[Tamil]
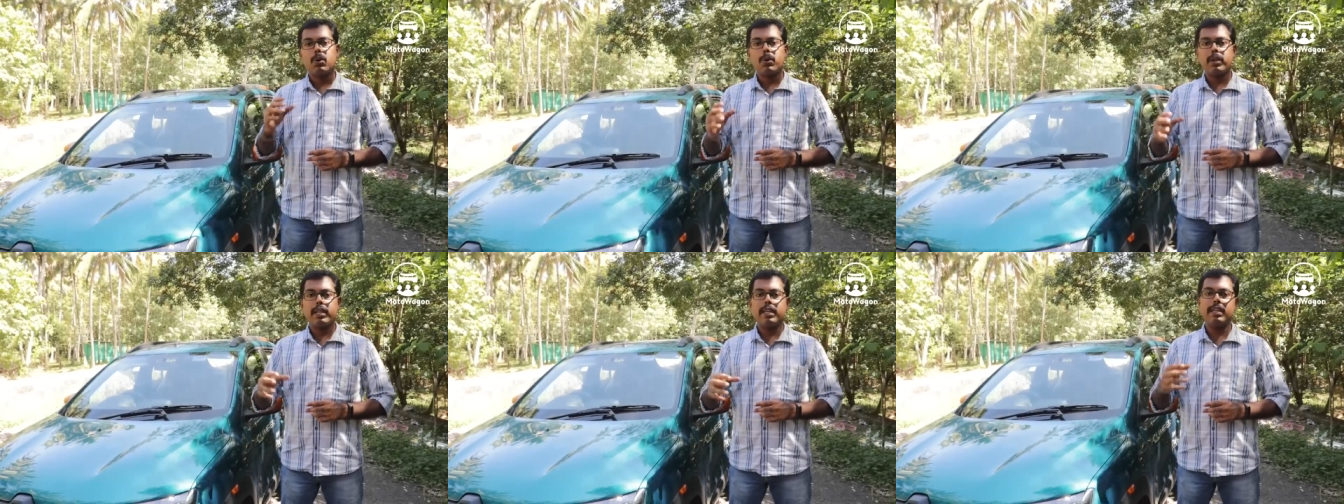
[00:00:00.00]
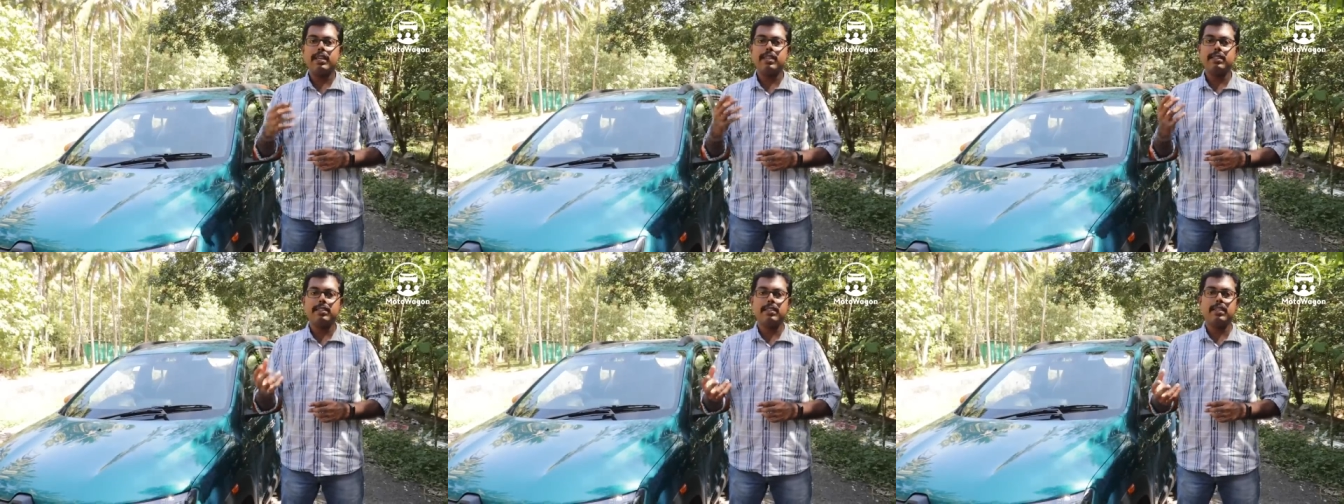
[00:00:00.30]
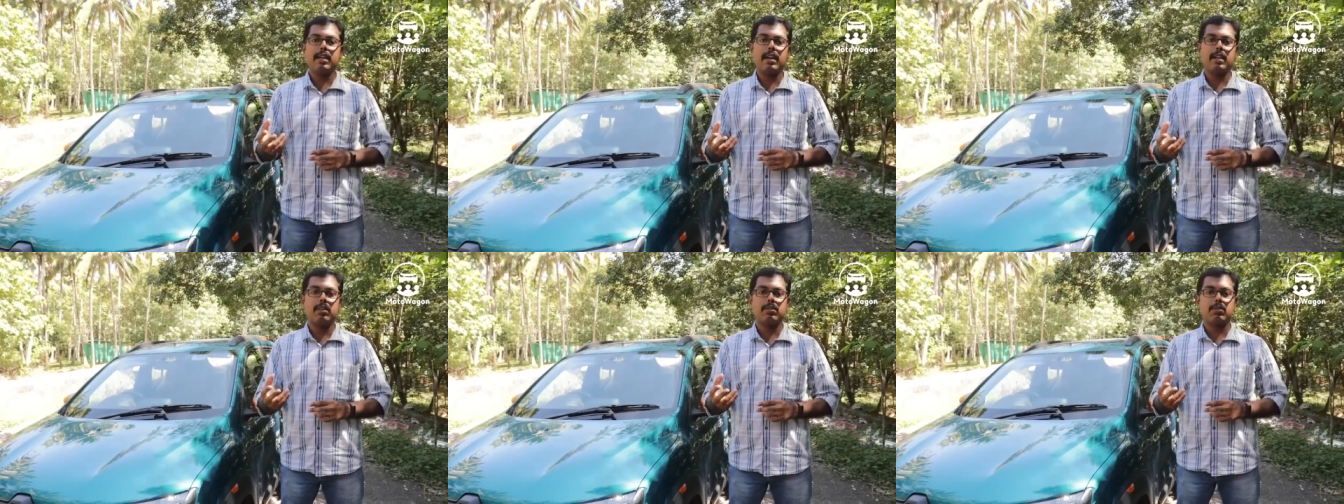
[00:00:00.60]
ஒரு
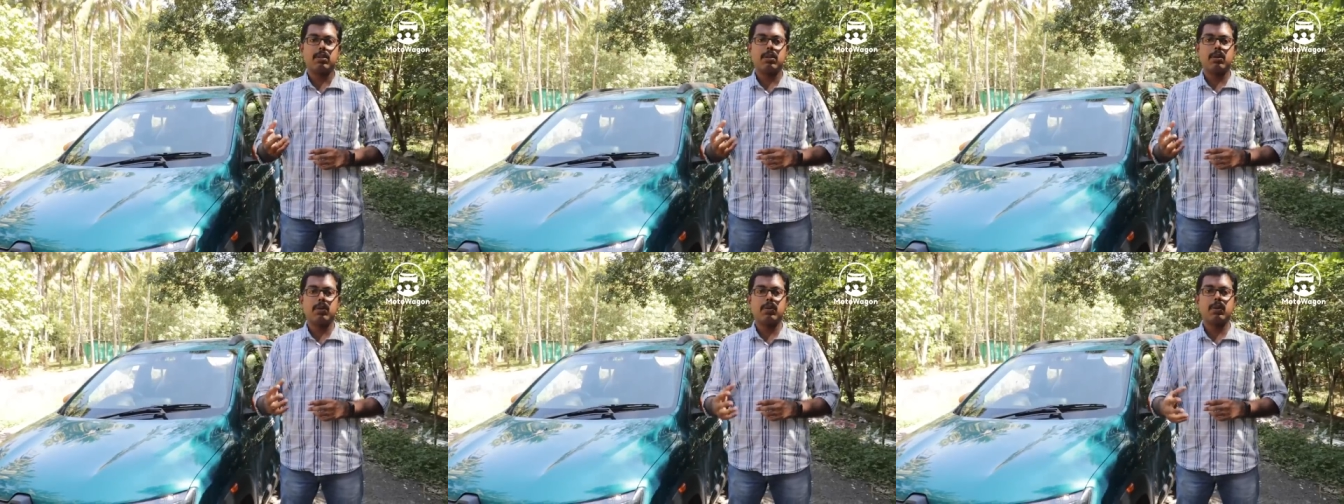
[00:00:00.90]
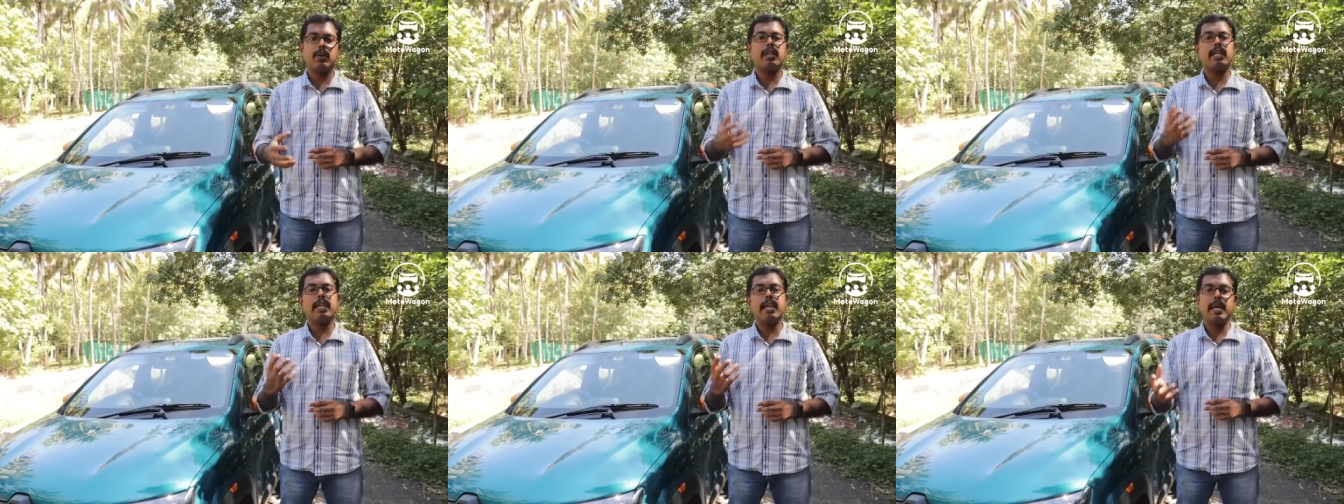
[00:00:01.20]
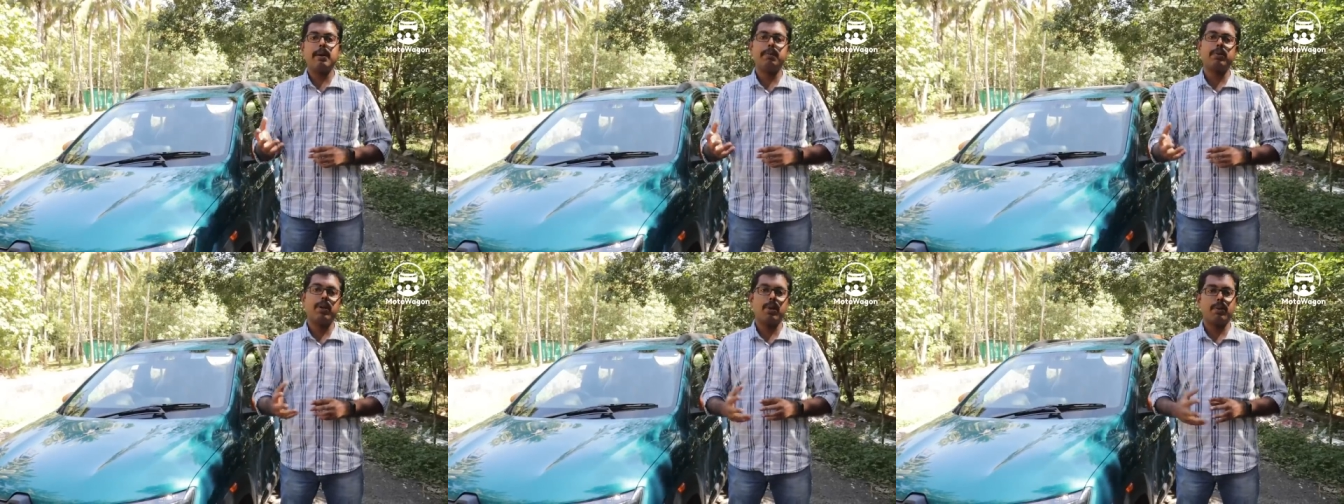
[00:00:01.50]
ஈசிஆர்னு e சொல்லக்கூடிய ஒரு
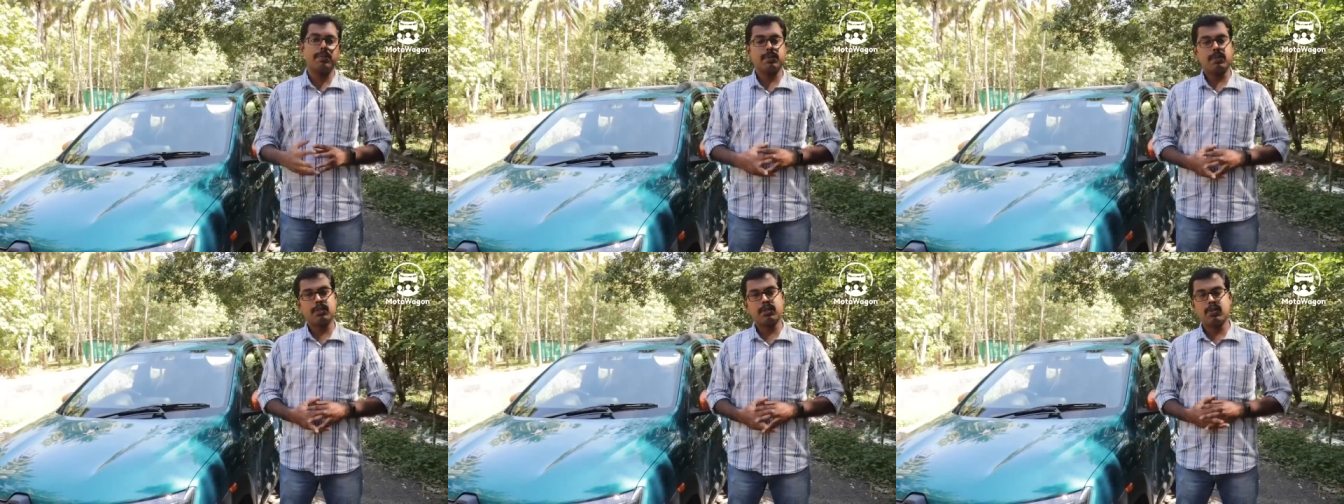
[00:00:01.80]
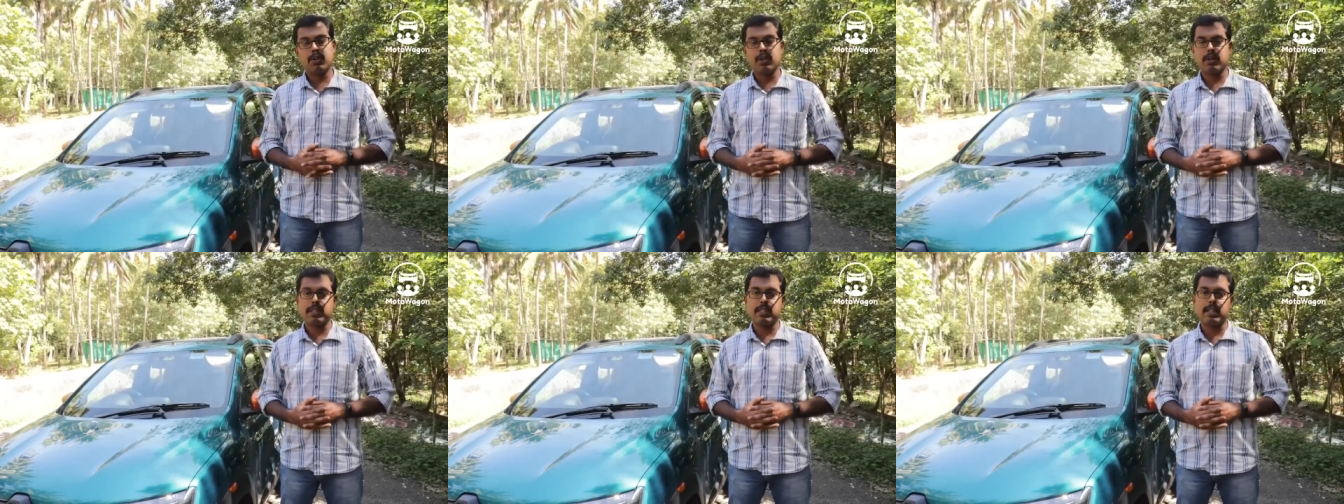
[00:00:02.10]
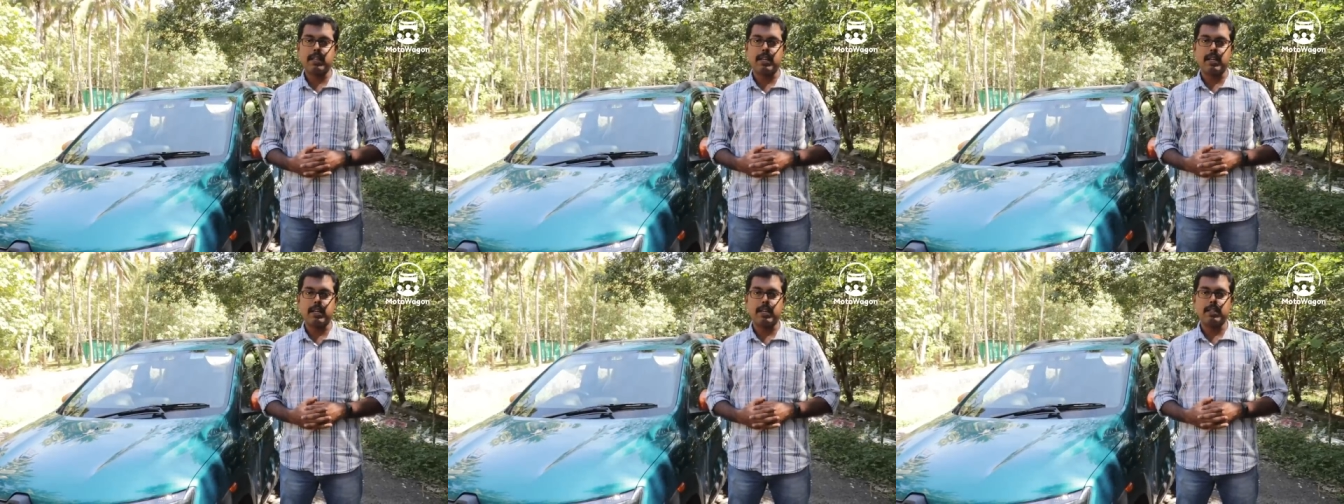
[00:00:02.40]
ஏஎம்டி ஆப்ஷனும் கொடுக்க
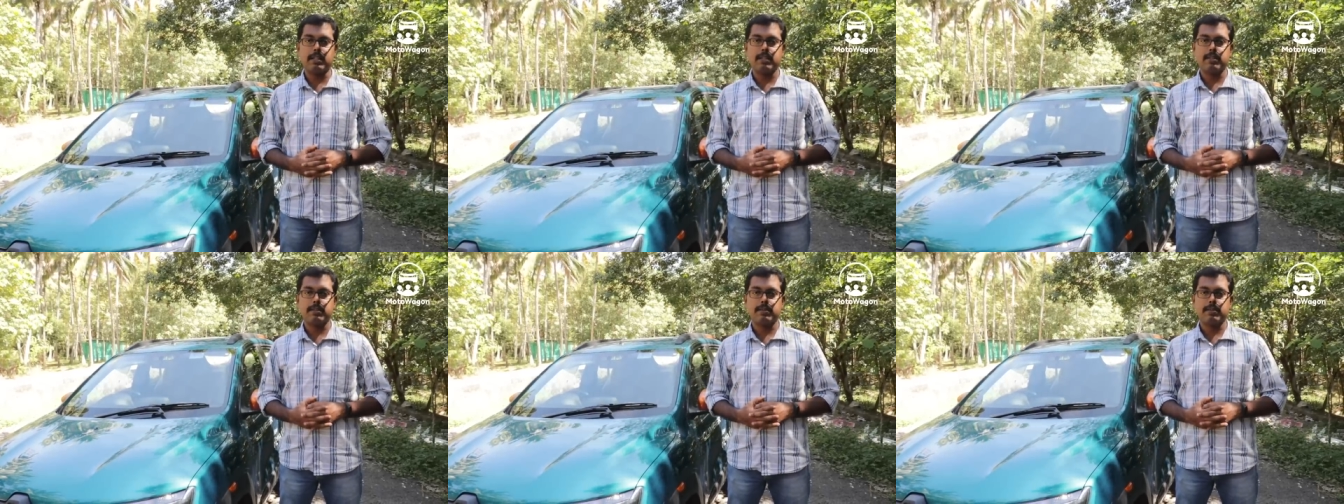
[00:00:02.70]
தராங்க